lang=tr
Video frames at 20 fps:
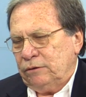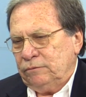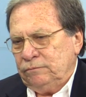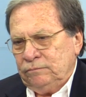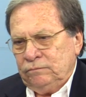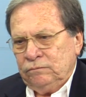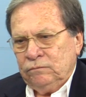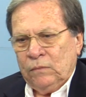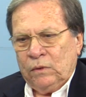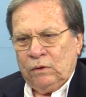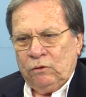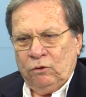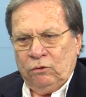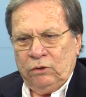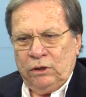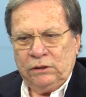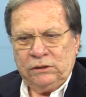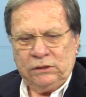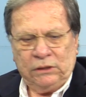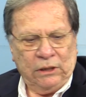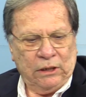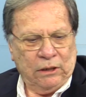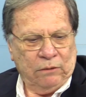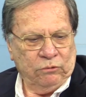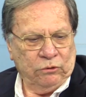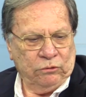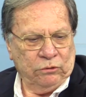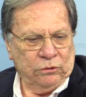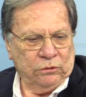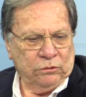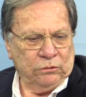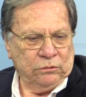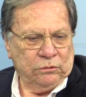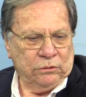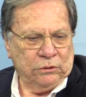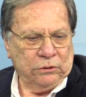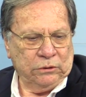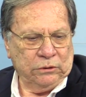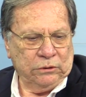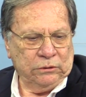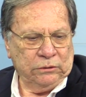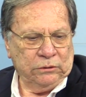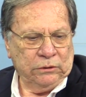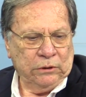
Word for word: Evet. Dolayısıyla bunun e,